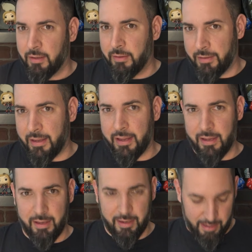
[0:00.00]

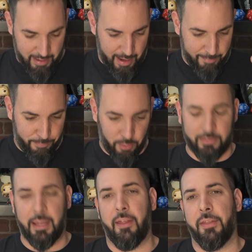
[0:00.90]
de la
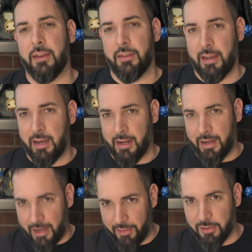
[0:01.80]
portada de, las
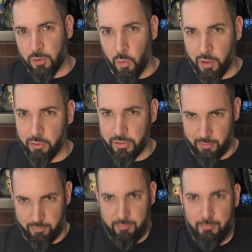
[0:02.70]
cajas de sus juegos, o sea,
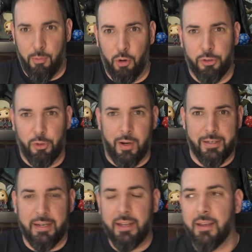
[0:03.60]
un bolsón
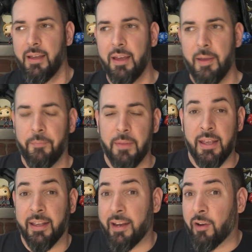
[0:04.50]
así,
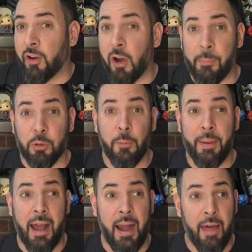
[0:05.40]
y creo que no le puso
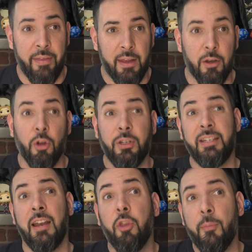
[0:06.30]
pega a nadie. No sé
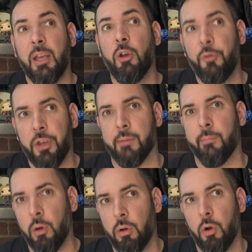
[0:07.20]
si el domingo
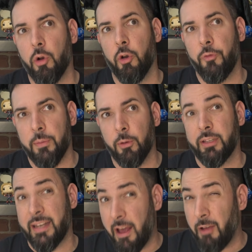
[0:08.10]
firmó o no firmó,
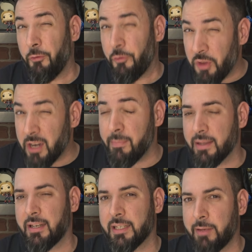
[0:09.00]
tenía
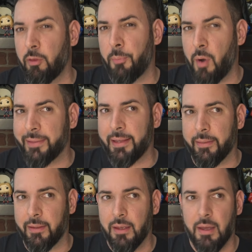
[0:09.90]
firmas el sábado por la
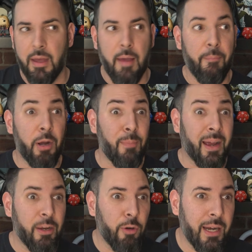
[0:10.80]
tarde, pero
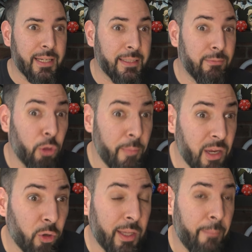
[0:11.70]
imagino que el
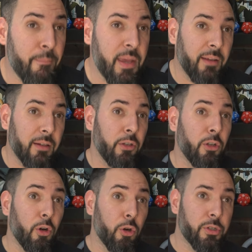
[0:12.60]
domingo también,
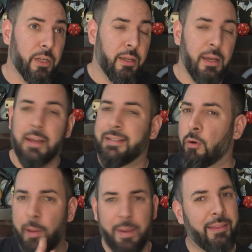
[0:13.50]
no lo sé.
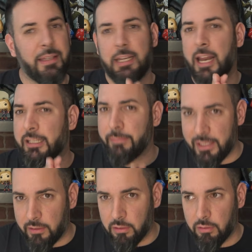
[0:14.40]
Seguramente si la has
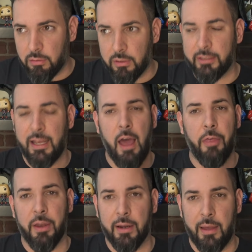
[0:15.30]
visto y te has
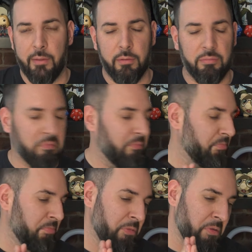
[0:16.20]
acercado,
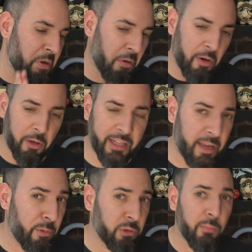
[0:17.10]
no creo que te
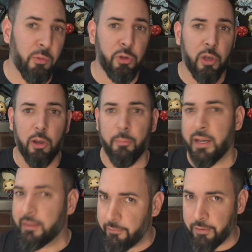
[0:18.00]
haya puesto mucho
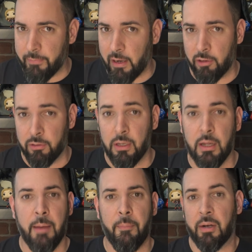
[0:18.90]
inconveniente en firmarlo,
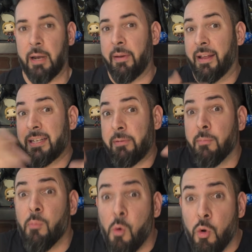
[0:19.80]
porque la verdad es que se vio
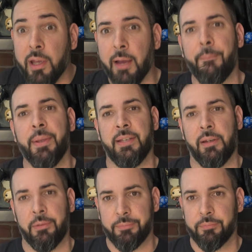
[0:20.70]
muy
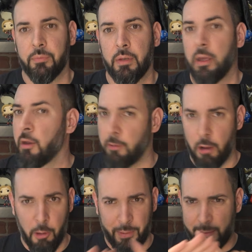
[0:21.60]
campechano.
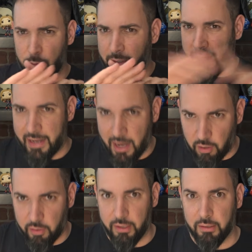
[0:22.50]
Nos lo pasamos genial
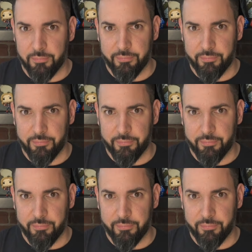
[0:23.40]
con él.